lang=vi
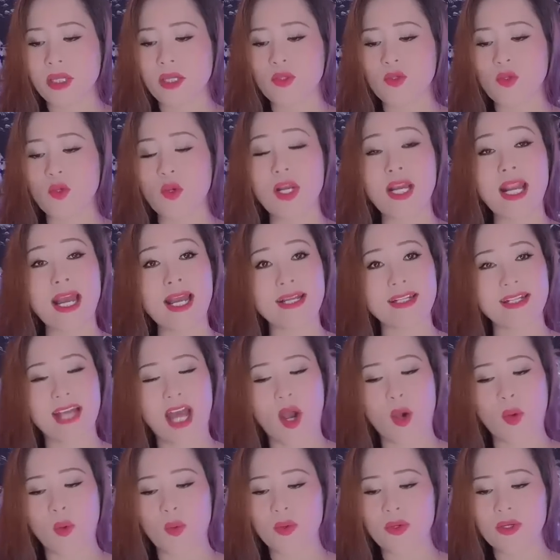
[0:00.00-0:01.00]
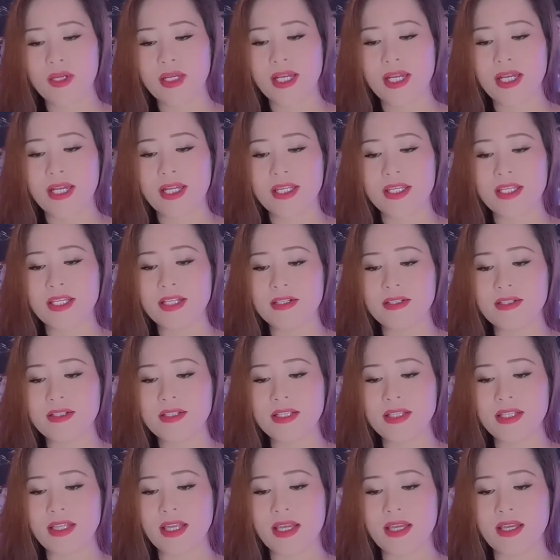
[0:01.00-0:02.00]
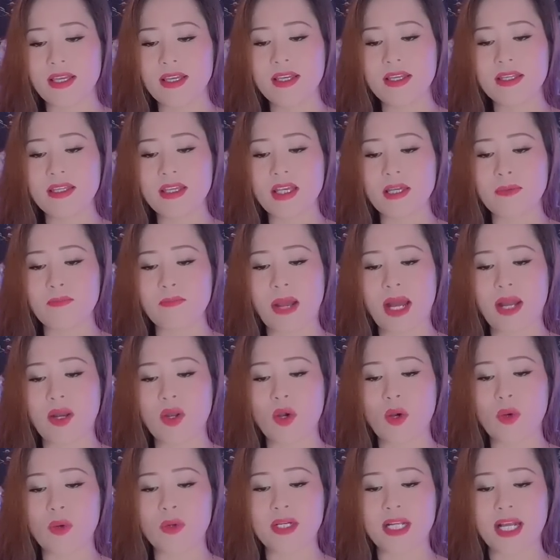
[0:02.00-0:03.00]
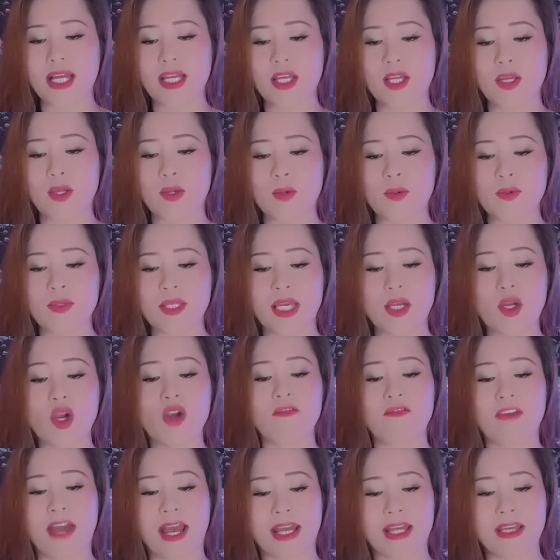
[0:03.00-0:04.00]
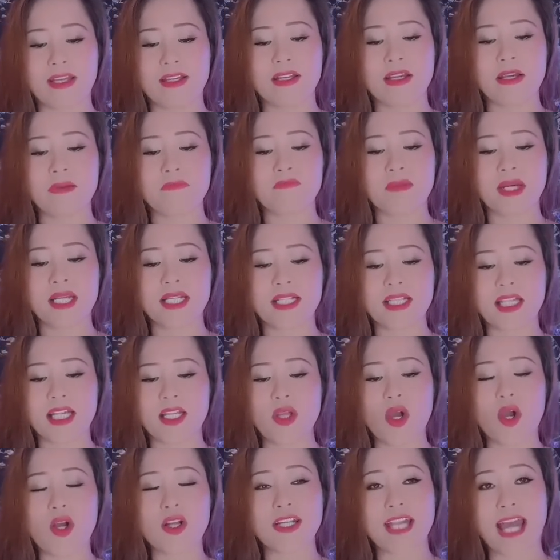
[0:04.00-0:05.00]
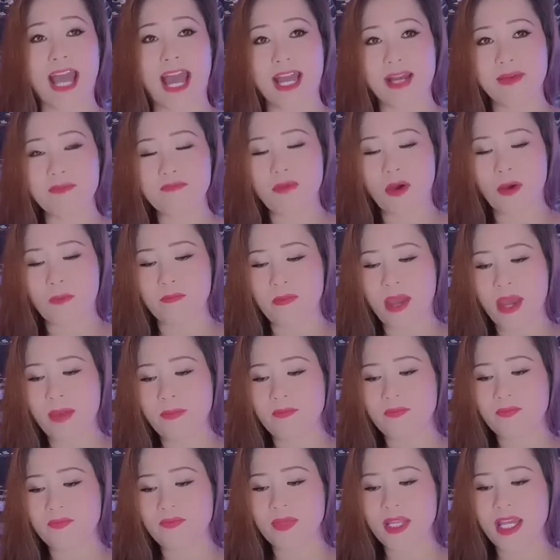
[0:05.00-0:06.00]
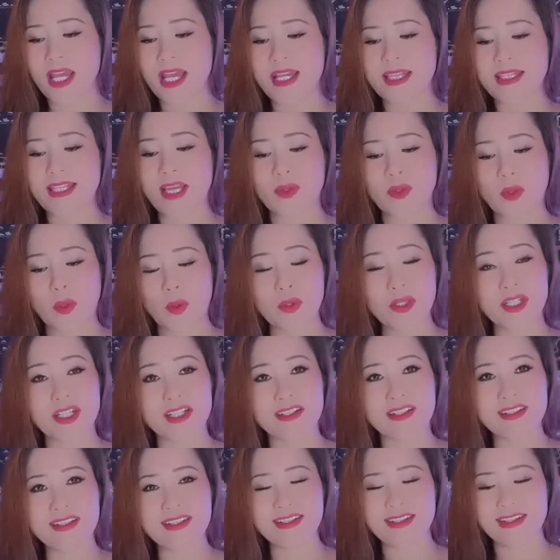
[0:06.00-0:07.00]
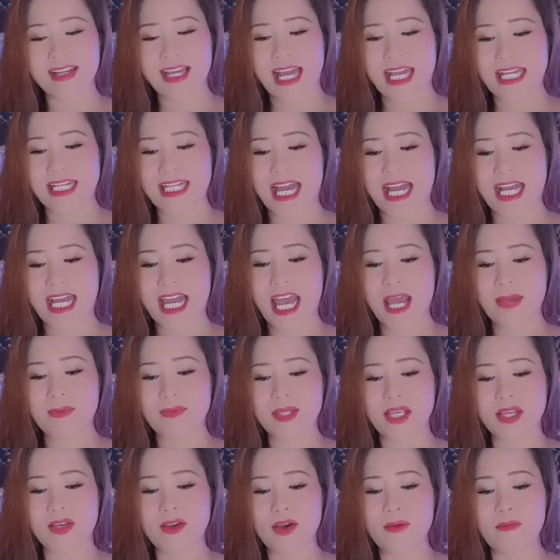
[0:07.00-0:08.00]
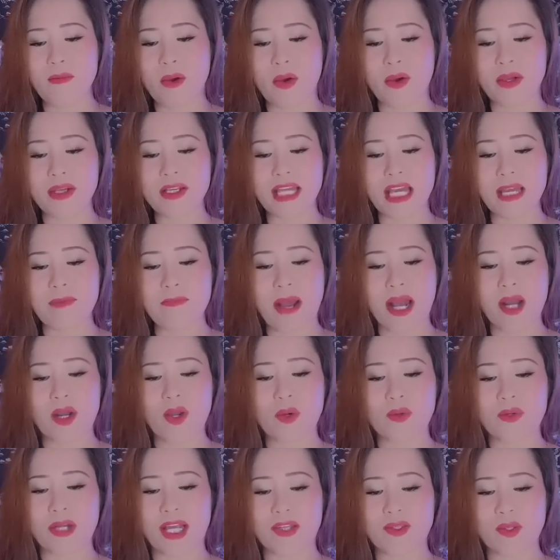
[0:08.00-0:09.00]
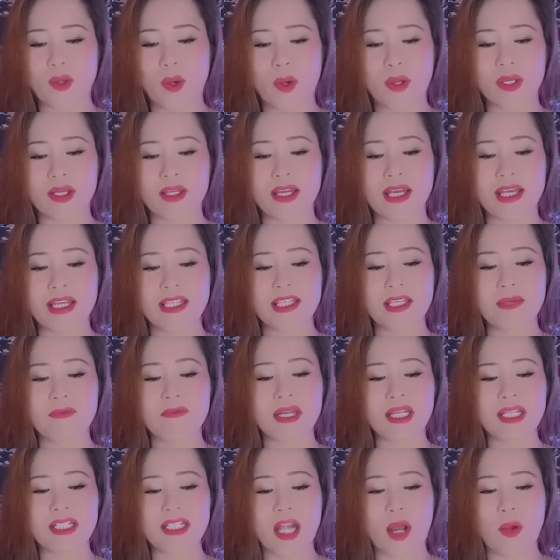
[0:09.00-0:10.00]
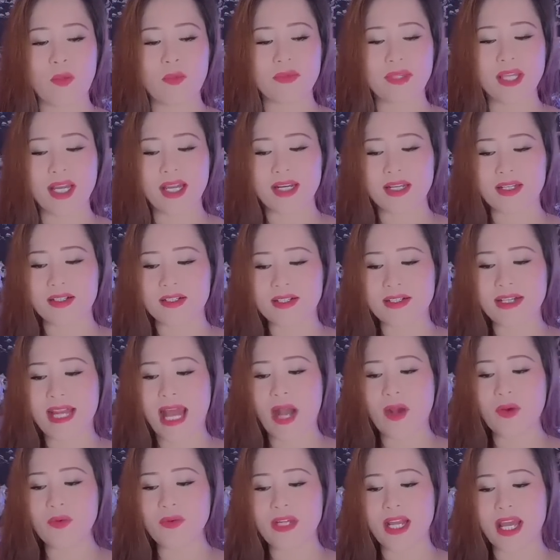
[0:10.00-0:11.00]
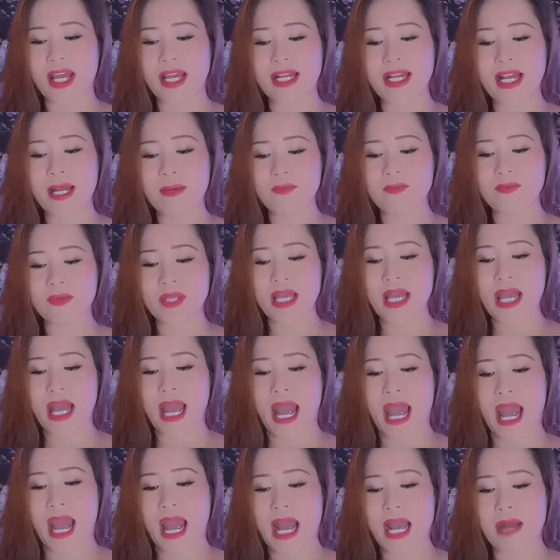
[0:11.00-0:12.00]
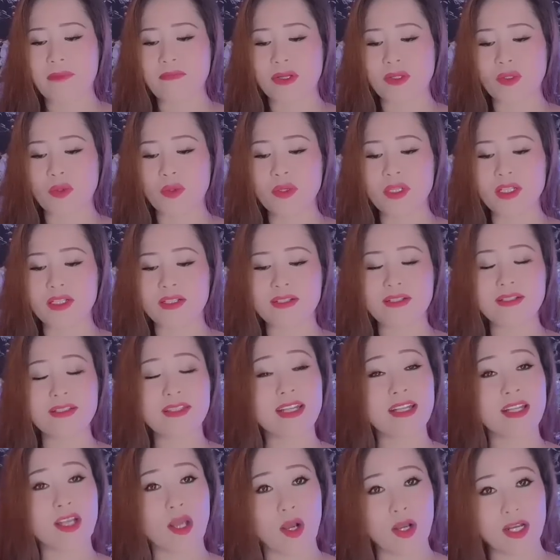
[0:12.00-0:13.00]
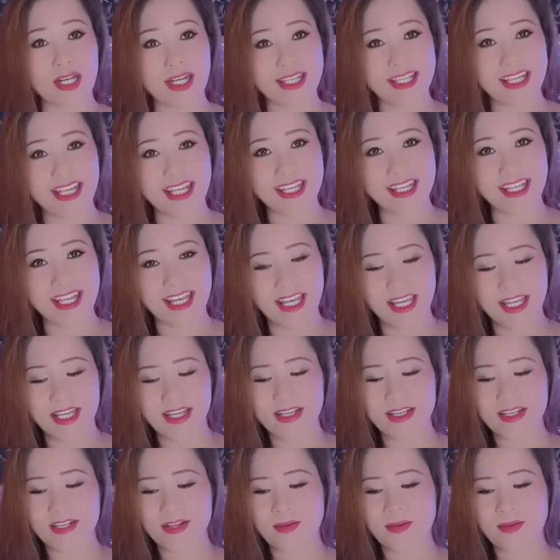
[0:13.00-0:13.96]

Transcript: Tôi lắc đầu. Dưỡng chỉ chiếc ba lô ra hiệu chỉ có vậy, Bình thì đon đã mồm mép. Cho thủ trưởng, đàn em chỉ có mỗi cái ba lô này thôi, nhưng bên trong chất lượng đáo để lắm. À mà thủ trưởng tên gọi là gì nhỉ?